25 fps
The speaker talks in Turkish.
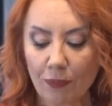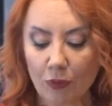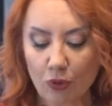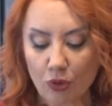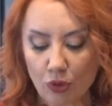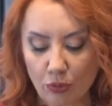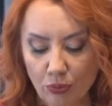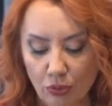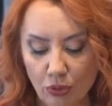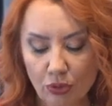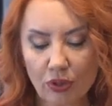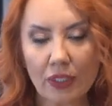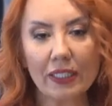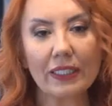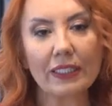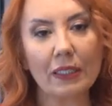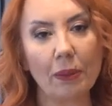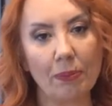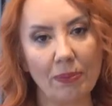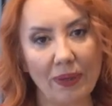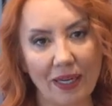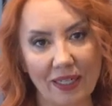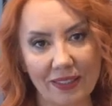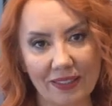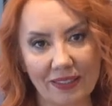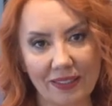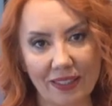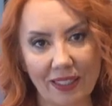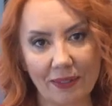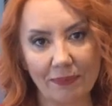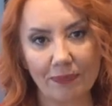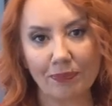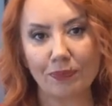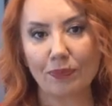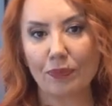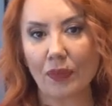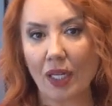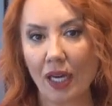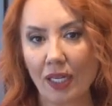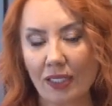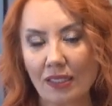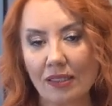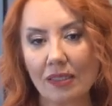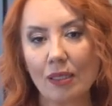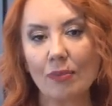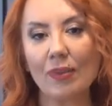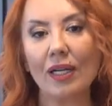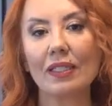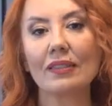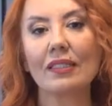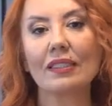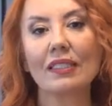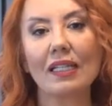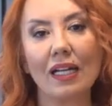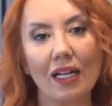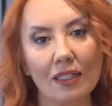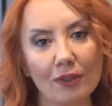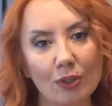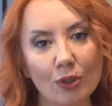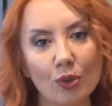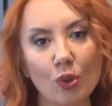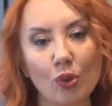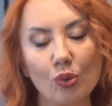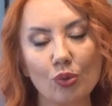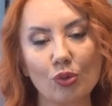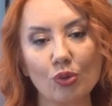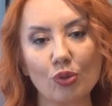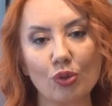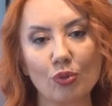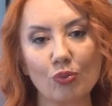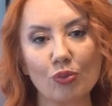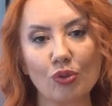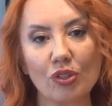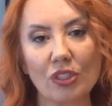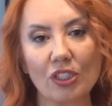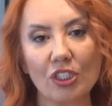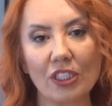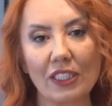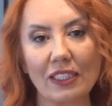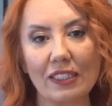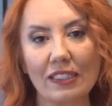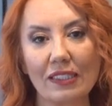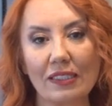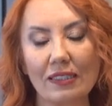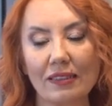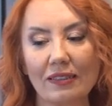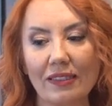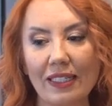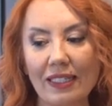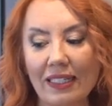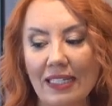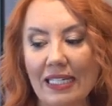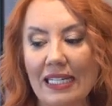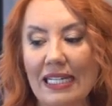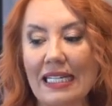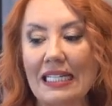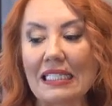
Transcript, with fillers: Tüm bunları yaparken aynı zamanda kendi yolculuğumuz içerisinde